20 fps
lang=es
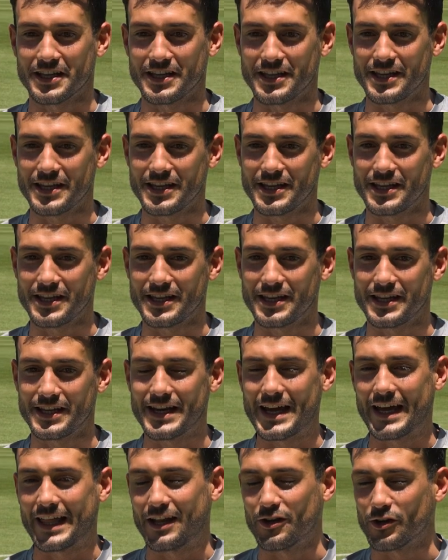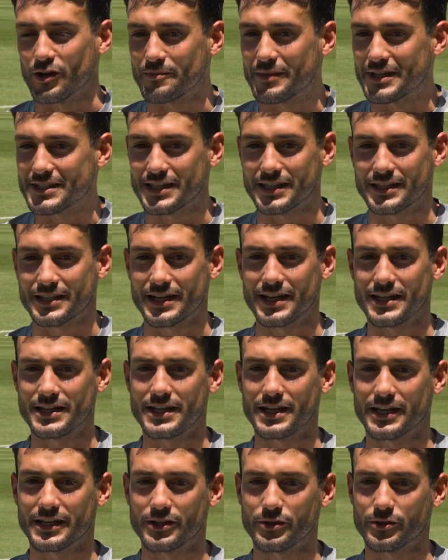Y nada, lo que más
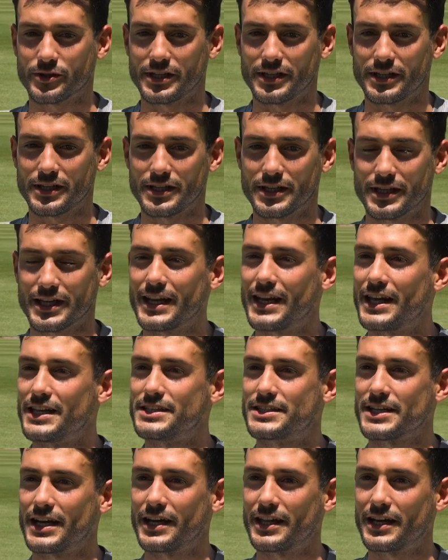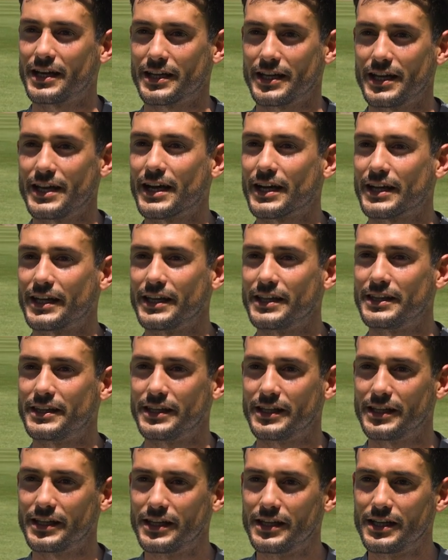extraña creo que, es la hinchada, que es la
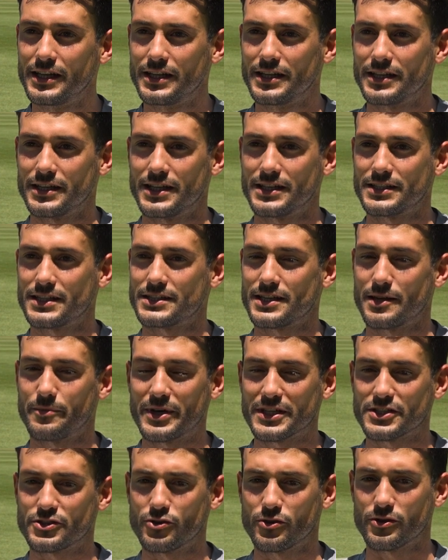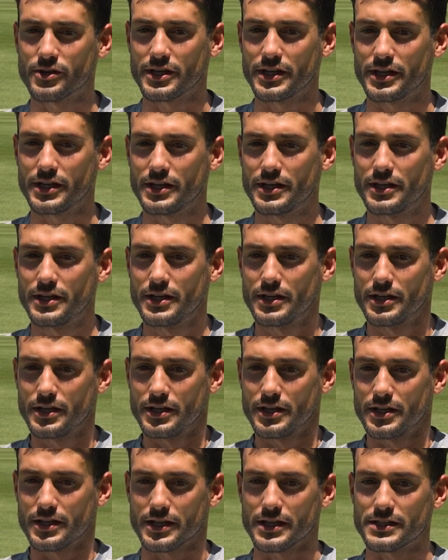gente, es esa pasión que,
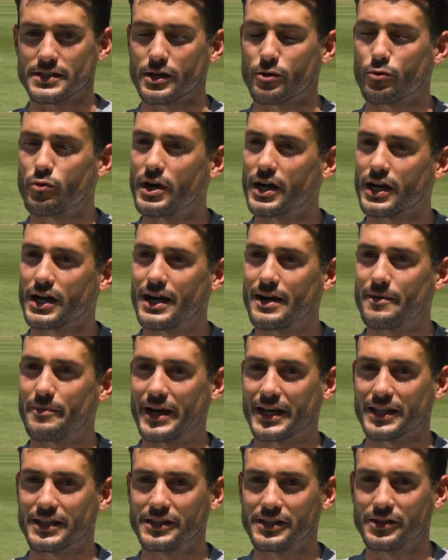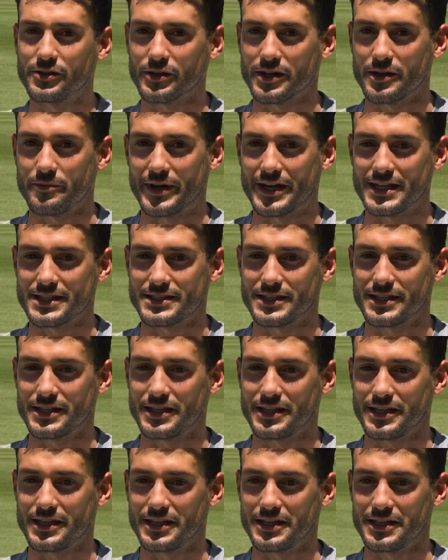se juega cada partido, que parece
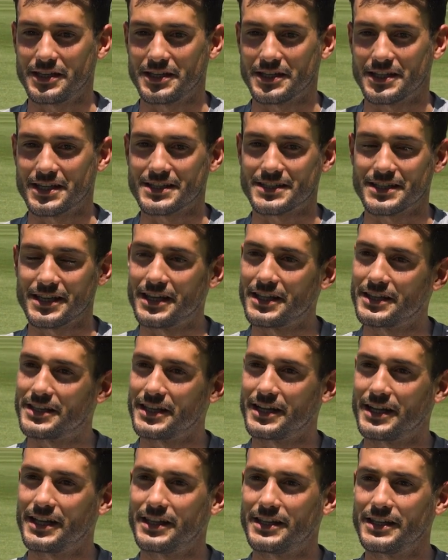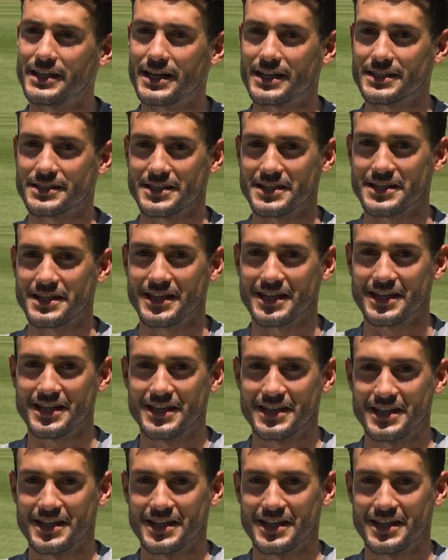que se detiene el día, así que